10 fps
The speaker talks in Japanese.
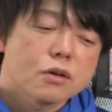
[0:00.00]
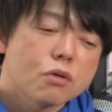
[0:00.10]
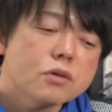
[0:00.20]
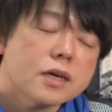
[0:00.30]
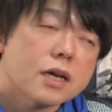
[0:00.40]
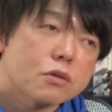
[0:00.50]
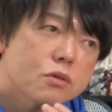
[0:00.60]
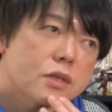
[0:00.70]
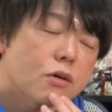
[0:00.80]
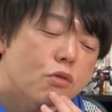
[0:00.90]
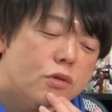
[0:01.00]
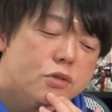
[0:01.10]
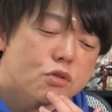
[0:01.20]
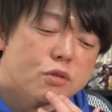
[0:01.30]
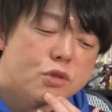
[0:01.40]
今回のだ
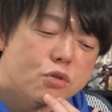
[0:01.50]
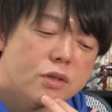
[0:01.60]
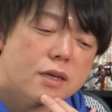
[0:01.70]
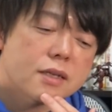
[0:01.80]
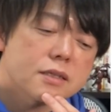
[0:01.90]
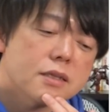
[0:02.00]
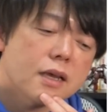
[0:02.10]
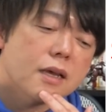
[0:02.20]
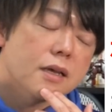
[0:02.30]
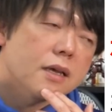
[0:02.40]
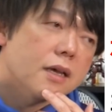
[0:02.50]
コーナーショックもそういった形で、